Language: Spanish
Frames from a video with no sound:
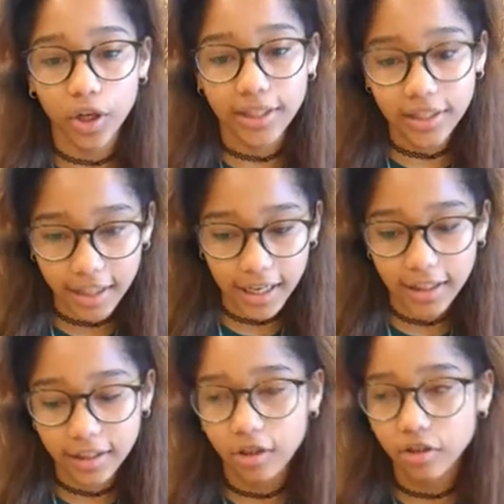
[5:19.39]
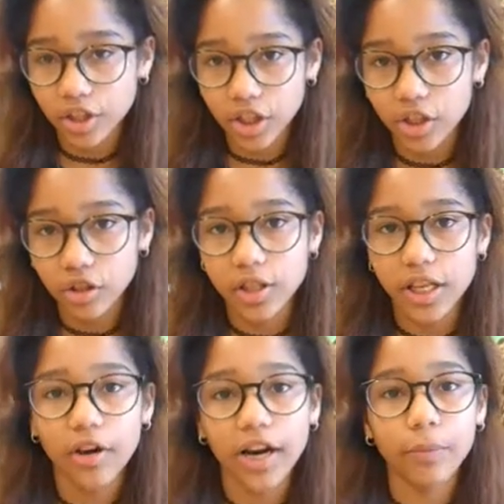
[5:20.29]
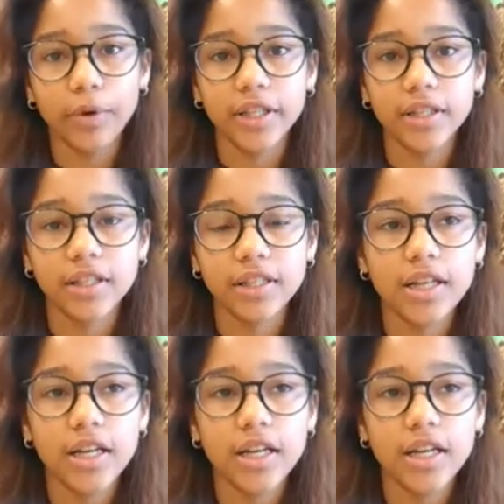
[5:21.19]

las chicas y los chicos, y ahora pues